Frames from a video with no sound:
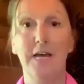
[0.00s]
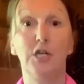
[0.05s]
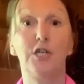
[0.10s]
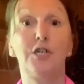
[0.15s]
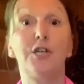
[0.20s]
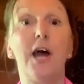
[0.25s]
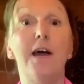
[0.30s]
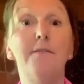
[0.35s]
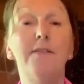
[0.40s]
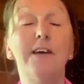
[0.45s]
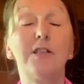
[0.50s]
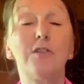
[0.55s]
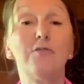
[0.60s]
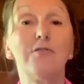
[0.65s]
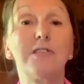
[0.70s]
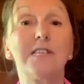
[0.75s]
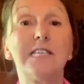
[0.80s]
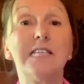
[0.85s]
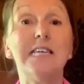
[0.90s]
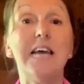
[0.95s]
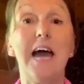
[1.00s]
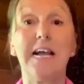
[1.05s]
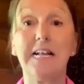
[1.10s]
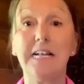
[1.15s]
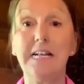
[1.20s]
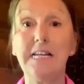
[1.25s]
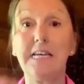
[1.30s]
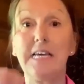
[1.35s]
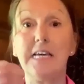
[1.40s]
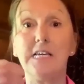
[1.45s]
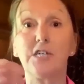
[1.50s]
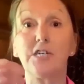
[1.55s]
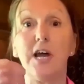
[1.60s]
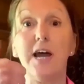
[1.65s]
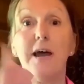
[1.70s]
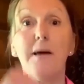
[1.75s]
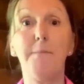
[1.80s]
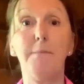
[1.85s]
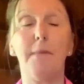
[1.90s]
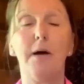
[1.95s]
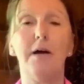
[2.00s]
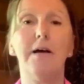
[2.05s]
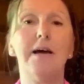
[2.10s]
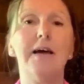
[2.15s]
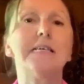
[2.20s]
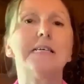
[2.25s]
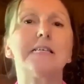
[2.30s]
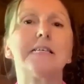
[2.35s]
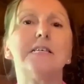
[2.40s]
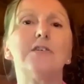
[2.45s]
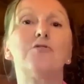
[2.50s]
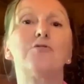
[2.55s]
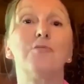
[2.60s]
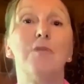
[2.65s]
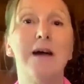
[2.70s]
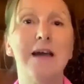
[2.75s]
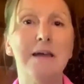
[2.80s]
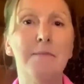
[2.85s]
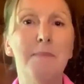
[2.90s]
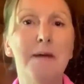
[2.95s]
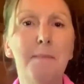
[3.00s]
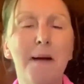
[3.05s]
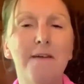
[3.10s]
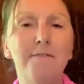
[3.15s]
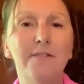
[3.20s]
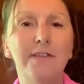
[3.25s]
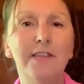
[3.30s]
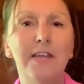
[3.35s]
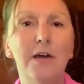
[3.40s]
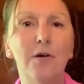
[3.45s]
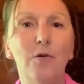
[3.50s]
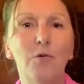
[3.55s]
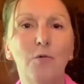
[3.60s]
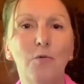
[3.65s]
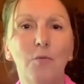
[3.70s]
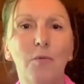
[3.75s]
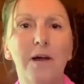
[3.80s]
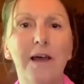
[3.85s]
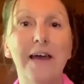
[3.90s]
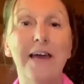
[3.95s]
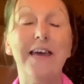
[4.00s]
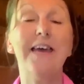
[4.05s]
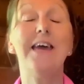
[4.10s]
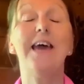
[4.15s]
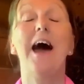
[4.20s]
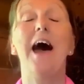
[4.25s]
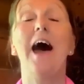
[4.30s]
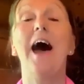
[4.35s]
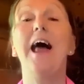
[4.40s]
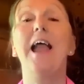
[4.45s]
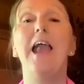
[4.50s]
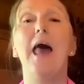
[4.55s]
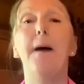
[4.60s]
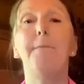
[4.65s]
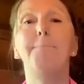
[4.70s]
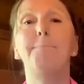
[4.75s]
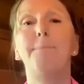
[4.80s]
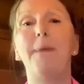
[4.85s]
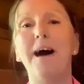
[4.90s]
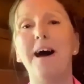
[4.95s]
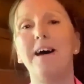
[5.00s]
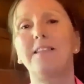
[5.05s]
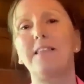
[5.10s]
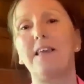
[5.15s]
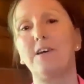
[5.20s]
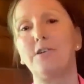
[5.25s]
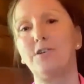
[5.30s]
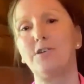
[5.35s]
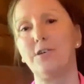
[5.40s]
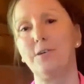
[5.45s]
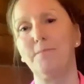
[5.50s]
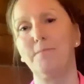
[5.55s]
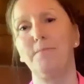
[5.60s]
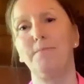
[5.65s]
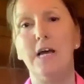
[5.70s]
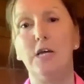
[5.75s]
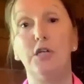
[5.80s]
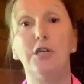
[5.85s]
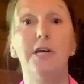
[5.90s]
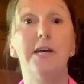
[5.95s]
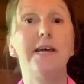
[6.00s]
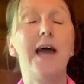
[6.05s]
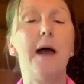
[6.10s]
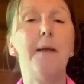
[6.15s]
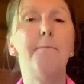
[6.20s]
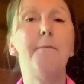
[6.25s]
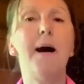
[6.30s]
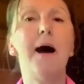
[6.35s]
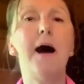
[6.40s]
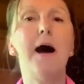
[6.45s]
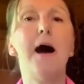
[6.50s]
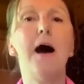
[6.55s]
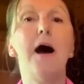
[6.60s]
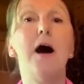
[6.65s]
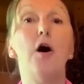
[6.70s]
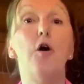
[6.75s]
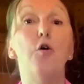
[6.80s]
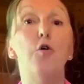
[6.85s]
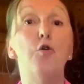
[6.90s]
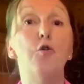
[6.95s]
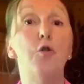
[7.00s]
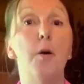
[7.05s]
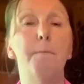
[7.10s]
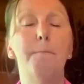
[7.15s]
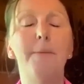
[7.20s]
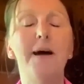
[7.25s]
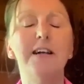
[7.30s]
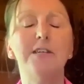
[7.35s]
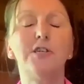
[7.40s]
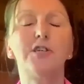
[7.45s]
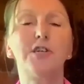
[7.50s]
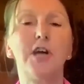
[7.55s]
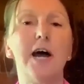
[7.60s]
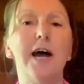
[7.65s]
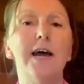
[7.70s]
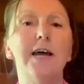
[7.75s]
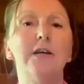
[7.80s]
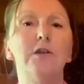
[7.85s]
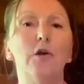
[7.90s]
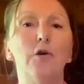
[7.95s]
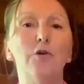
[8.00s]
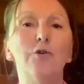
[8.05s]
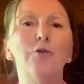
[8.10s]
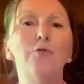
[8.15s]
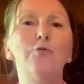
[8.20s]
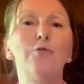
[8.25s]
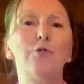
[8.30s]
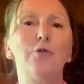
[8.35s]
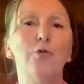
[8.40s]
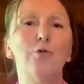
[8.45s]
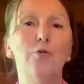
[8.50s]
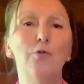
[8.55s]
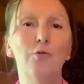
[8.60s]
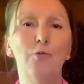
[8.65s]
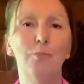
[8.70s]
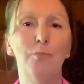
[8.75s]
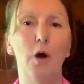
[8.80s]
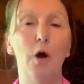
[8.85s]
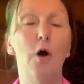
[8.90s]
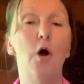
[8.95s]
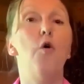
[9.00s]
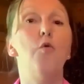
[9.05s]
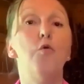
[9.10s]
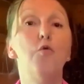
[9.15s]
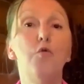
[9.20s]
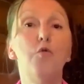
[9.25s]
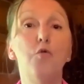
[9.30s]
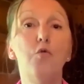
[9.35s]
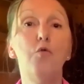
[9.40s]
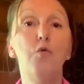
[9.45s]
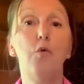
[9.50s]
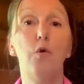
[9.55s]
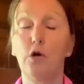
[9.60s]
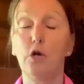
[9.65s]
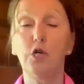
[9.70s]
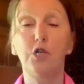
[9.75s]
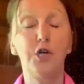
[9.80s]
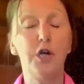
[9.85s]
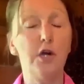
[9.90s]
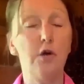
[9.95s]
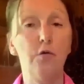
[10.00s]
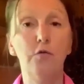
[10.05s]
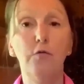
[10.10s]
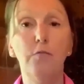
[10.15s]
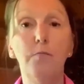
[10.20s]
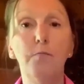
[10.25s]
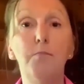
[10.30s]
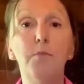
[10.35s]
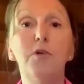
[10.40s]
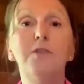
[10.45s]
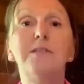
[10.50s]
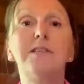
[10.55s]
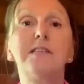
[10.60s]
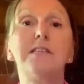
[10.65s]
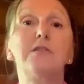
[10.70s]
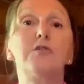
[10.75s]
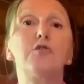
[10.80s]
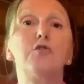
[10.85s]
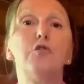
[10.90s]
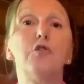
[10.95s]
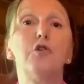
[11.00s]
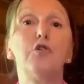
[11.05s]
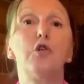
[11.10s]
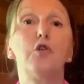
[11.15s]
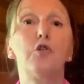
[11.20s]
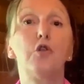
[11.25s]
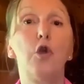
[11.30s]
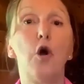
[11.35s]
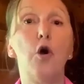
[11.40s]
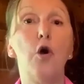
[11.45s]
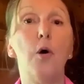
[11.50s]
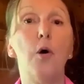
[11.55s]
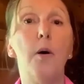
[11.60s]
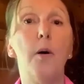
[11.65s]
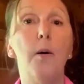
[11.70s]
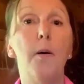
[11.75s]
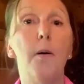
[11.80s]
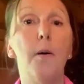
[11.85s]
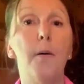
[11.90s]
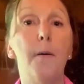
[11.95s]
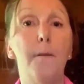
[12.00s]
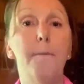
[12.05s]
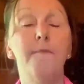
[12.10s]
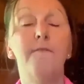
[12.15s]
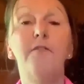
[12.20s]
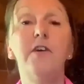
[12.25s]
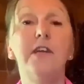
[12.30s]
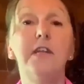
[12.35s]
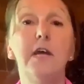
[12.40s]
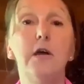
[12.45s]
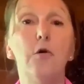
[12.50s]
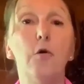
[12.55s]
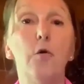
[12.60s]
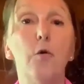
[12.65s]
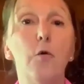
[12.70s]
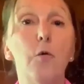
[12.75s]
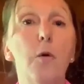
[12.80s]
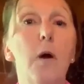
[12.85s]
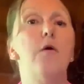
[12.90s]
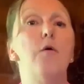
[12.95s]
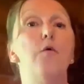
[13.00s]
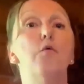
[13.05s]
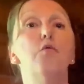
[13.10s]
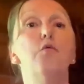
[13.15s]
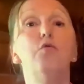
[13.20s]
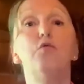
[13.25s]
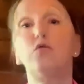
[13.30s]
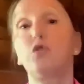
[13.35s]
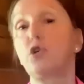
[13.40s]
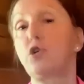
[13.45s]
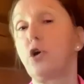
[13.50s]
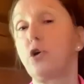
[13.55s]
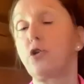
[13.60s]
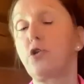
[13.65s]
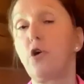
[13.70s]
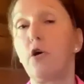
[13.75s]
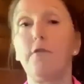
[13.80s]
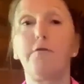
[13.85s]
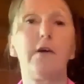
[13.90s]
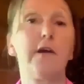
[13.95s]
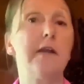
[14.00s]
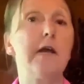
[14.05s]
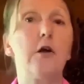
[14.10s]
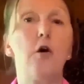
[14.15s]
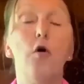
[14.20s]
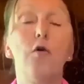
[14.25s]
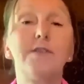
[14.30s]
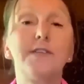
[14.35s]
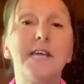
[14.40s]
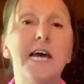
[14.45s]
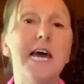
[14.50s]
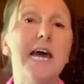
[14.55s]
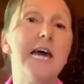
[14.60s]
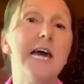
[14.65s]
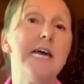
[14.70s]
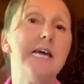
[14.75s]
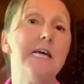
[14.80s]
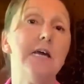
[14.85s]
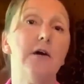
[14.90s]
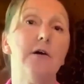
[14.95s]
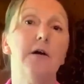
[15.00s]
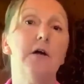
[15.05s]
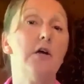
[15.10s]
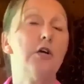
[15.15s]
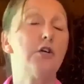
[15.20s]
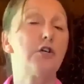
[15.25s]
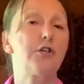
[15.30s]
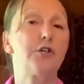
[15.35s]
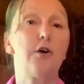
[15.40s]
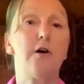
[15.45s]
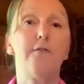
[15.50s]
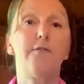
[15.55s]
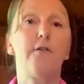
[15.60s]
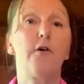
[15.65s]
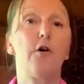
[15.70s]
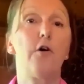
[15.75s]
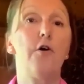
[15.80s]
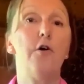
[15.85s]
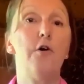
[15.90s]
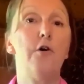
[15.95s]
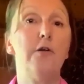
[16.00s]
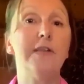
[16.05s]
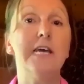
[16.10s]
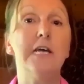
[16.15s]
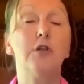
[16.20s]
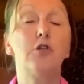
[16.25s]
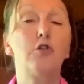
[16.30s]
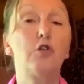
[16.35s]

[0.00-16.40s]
Je t'invite aussi à cliquer j'aime si tu as aimé ma vidéo et à la partager. J'ai également une belle chaîne YouTube où j'ai une multitude de vidéos où je t'offre des conseils, je t'offre euh, des